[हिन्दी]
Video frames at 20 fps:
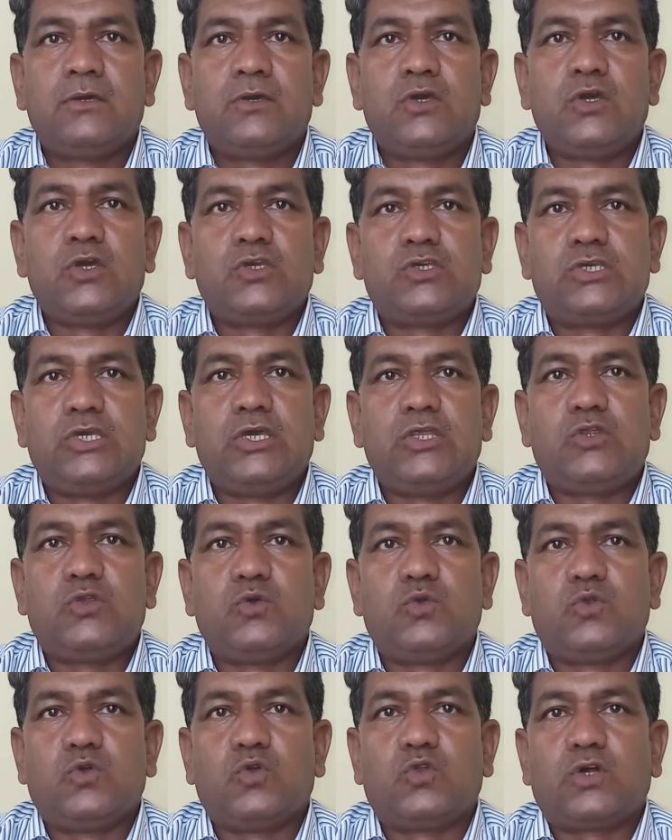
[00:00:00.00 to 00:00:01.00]
कि शीत
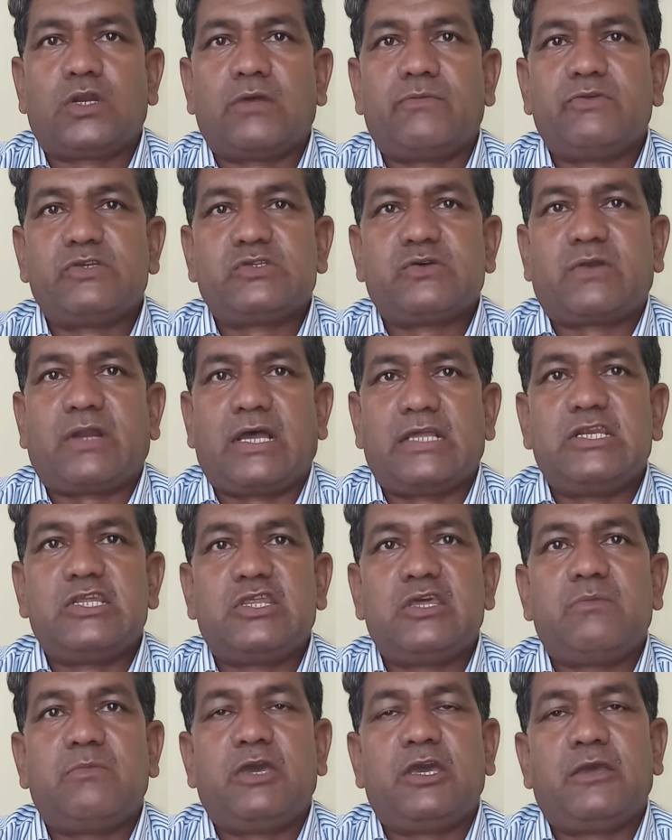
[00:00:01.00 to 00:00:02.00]
युद्धोत्तर विश्व
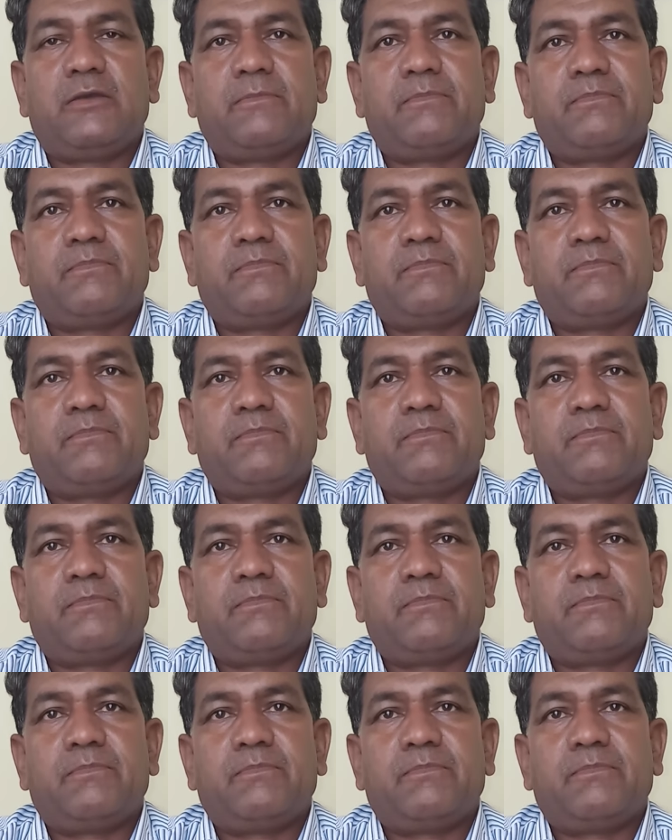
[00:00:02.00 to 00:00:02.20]
राजनीति में